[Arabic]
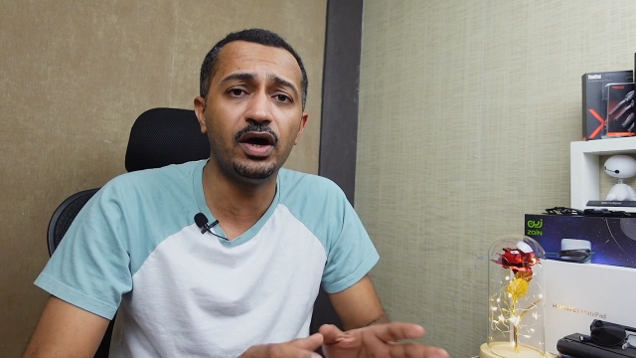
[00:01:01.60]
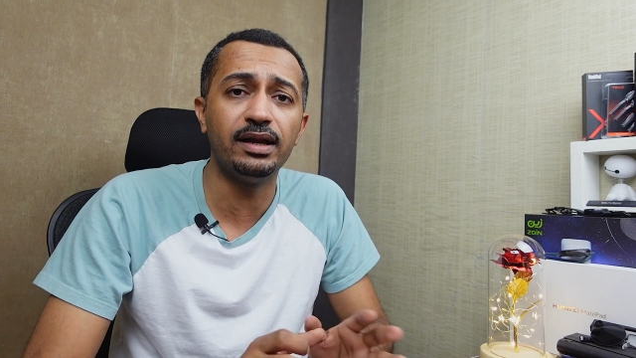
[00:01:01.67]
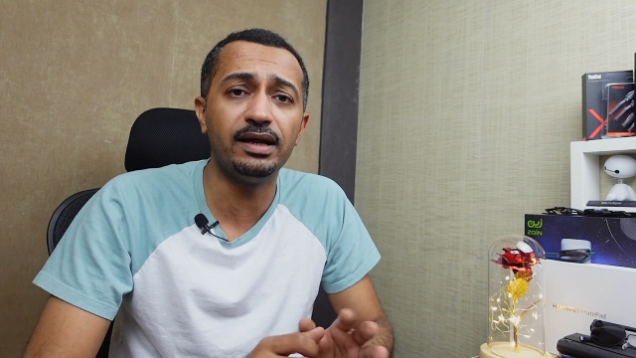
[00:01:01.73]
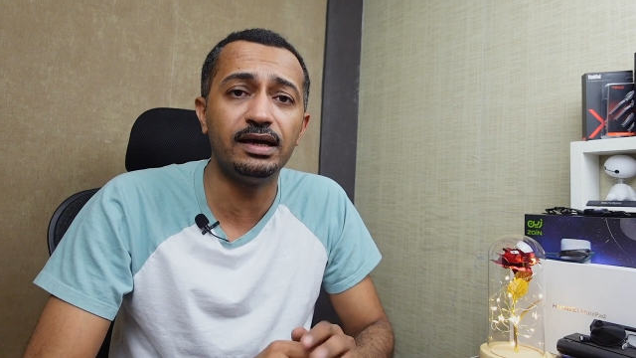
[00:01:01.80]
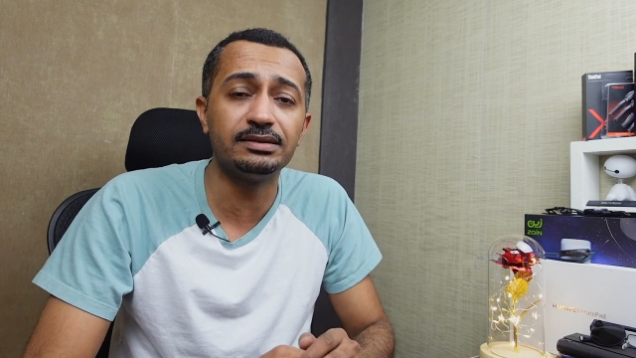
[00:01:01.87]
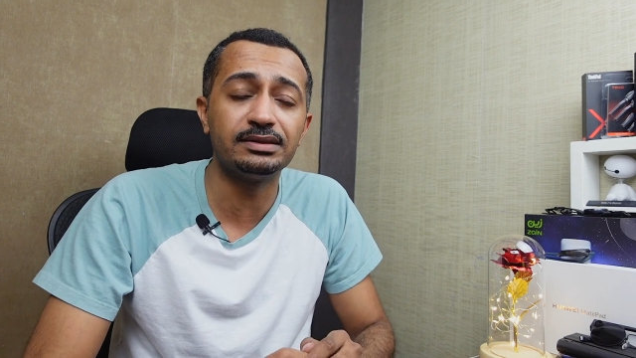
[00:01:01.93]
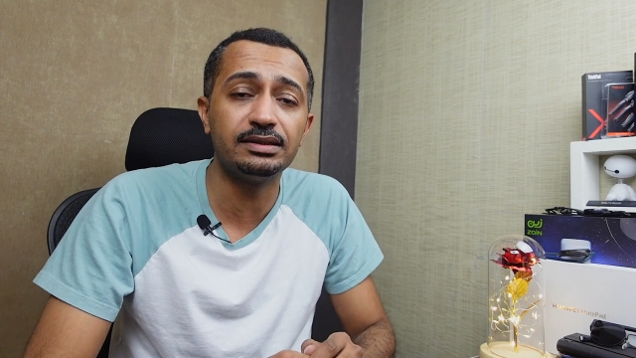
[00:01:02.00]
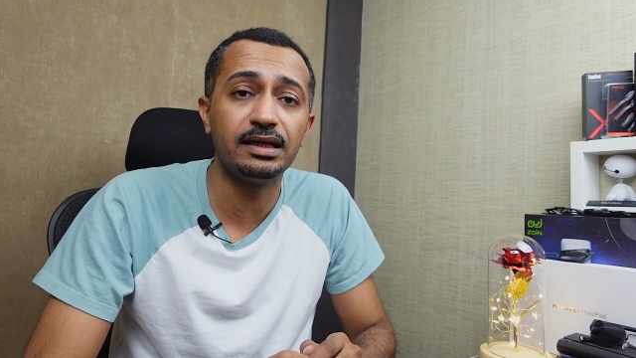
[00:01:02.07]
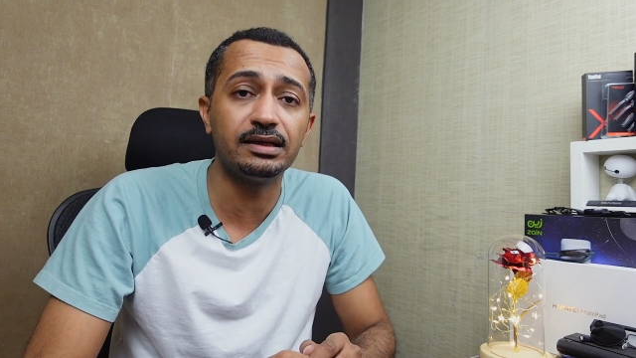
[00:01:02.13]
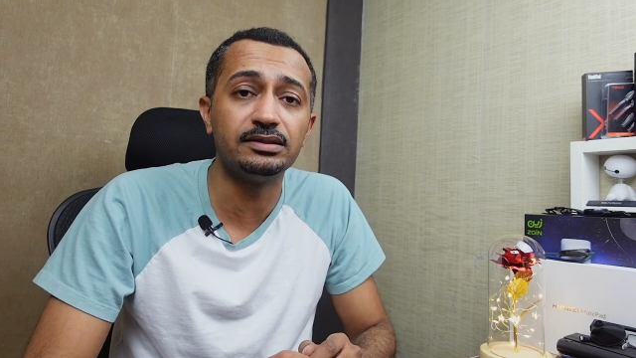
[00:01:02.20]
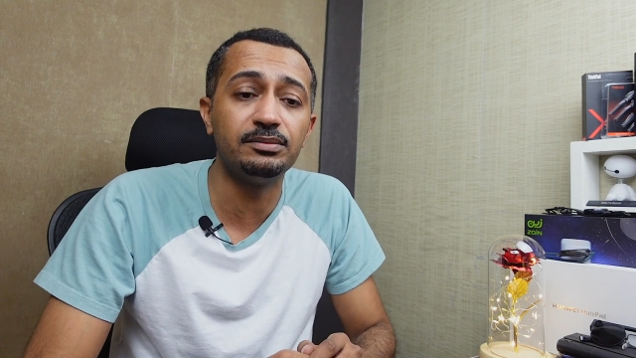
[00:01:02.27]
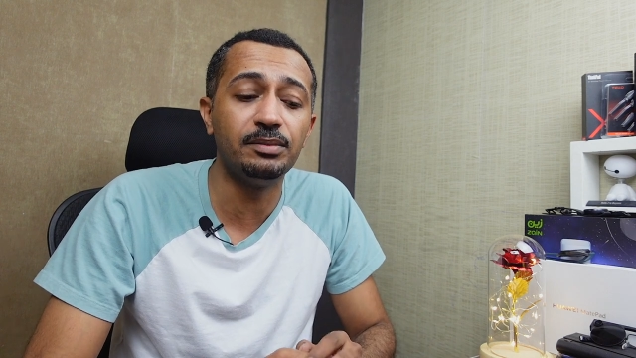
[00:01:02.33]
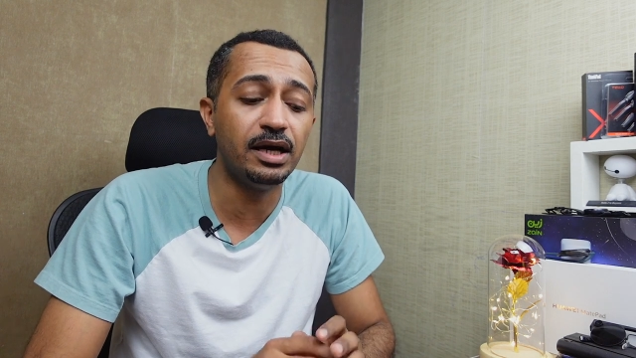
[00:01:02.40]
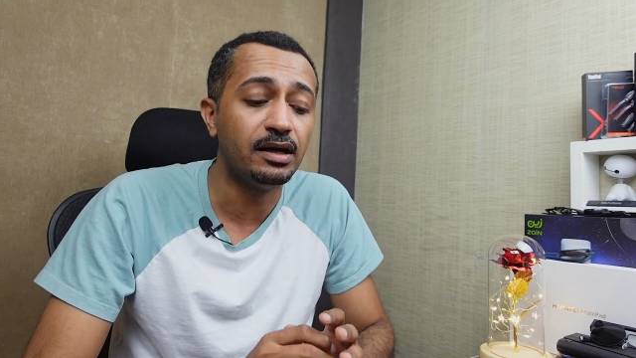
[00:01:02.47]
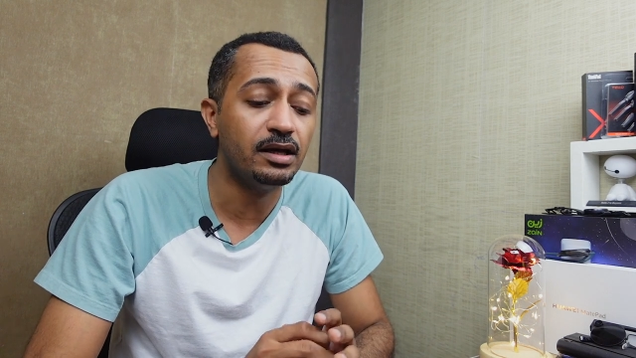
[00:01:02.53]
وأنا
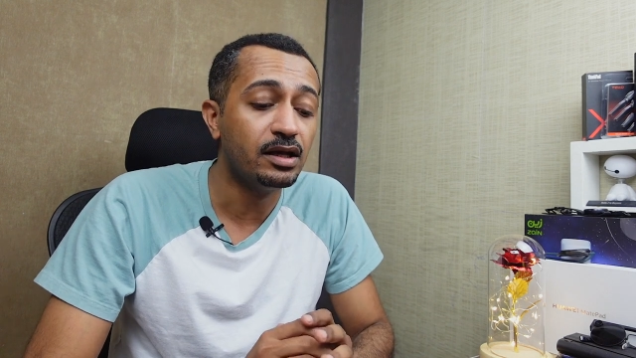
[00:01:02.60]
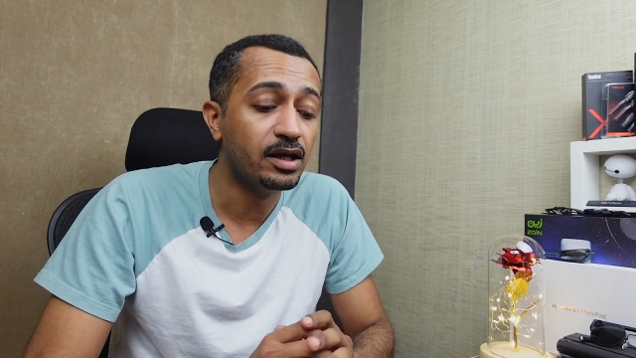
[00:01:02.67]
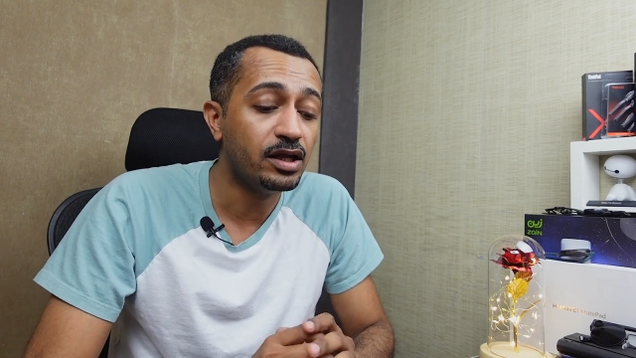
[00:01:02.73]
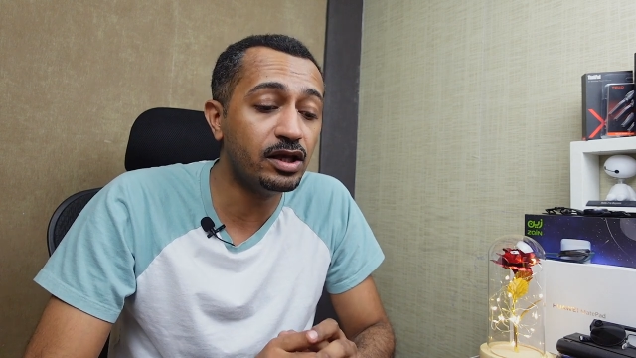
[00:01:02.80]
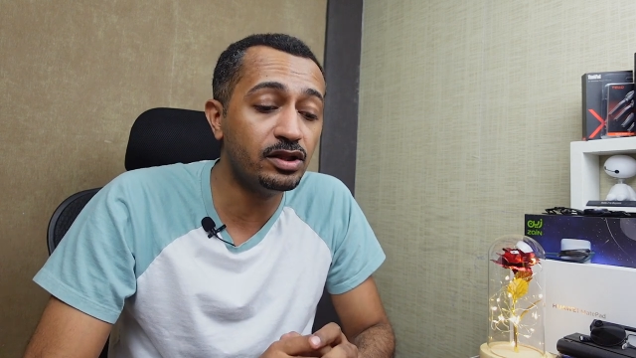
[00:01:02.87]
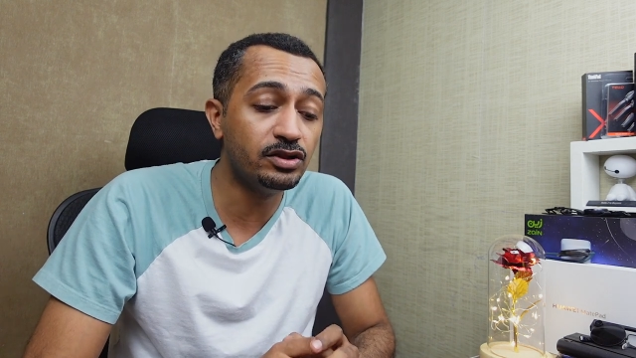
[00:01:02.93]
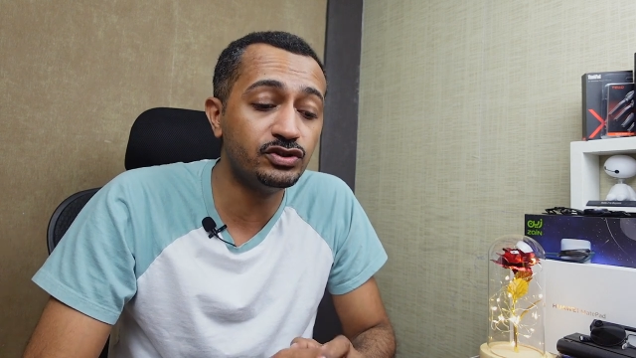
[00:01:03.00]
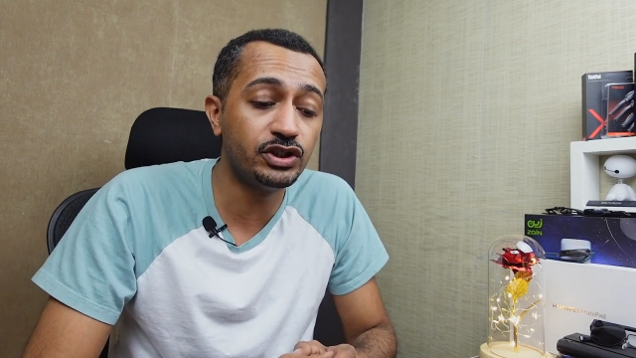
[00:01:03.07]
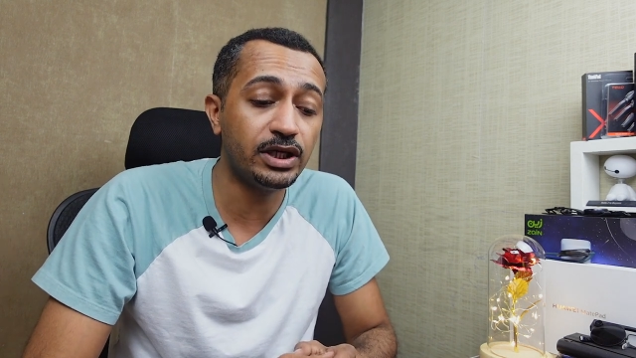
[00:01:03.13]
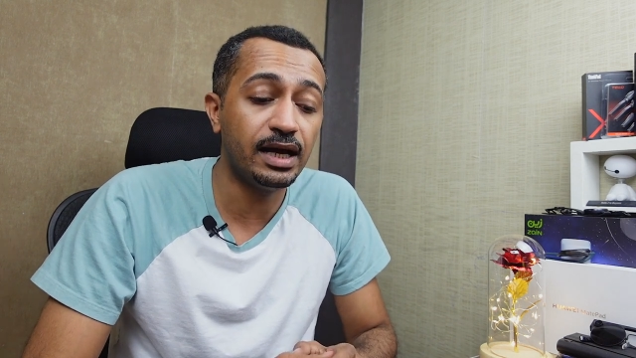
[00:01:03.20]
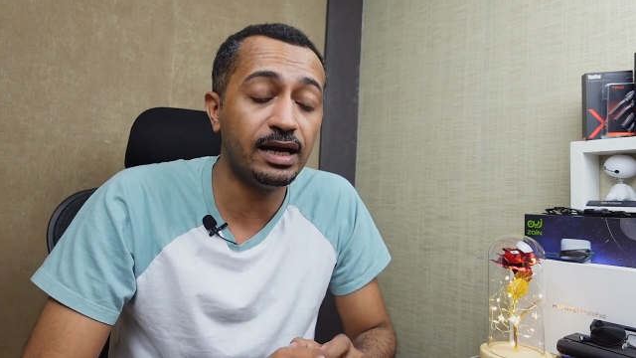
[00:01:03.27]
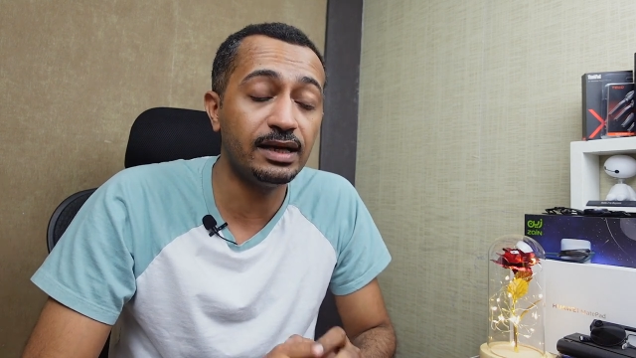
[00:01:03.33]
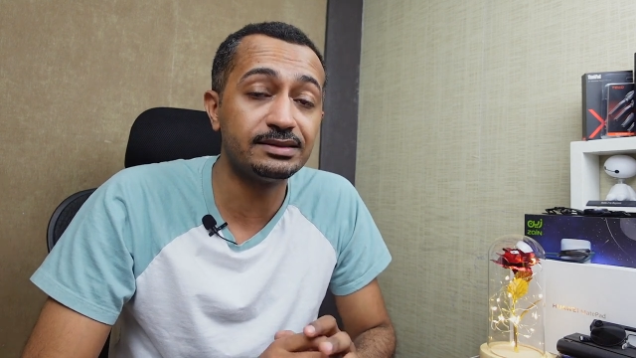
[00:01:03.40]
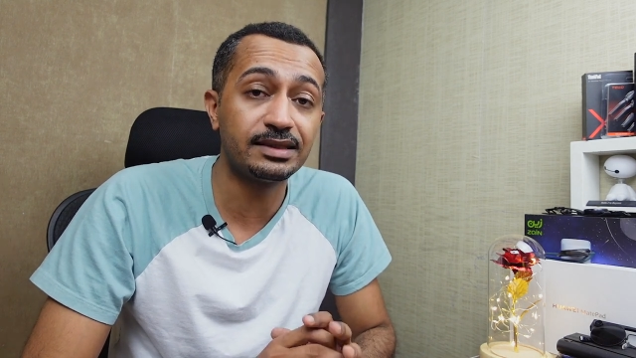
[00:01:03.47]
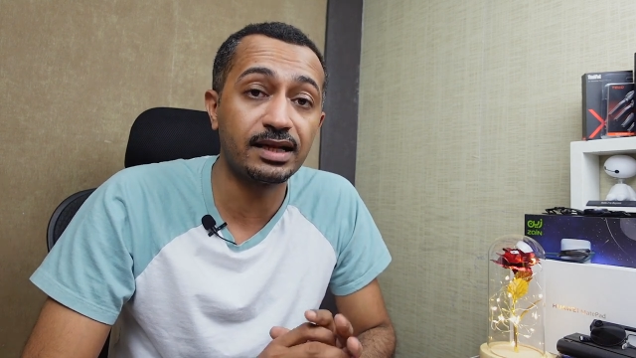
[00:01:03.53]
أستخدمه
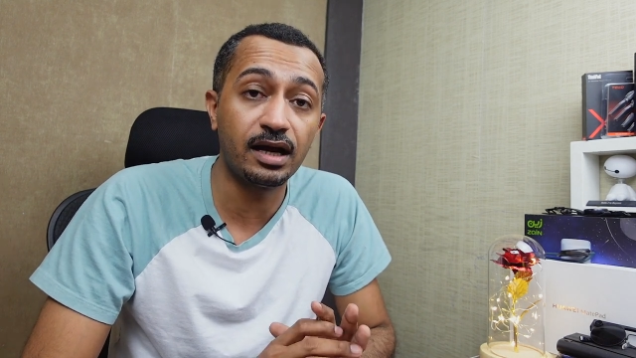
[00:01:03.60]
الجهاز